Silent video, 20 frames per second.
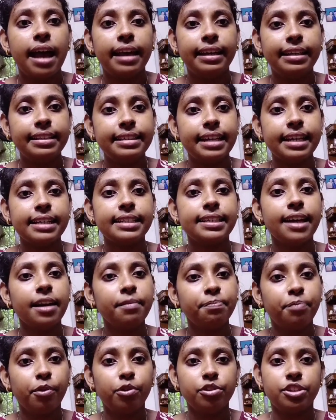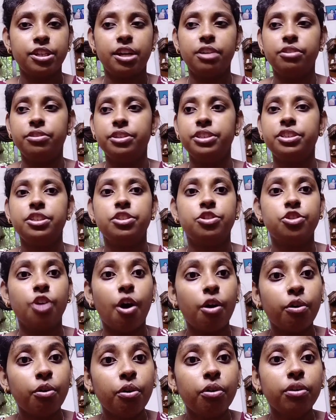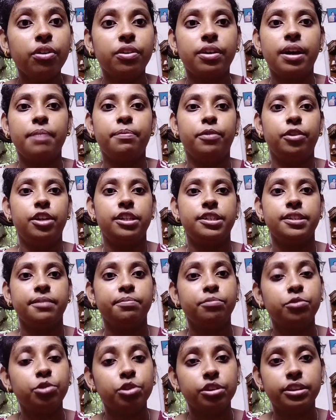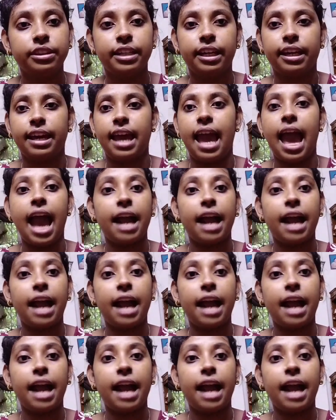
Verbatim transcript: ইঞ্জেকশন পৌঁছানো হয়েছে যখন ওরা বলেছে মুখ থেকে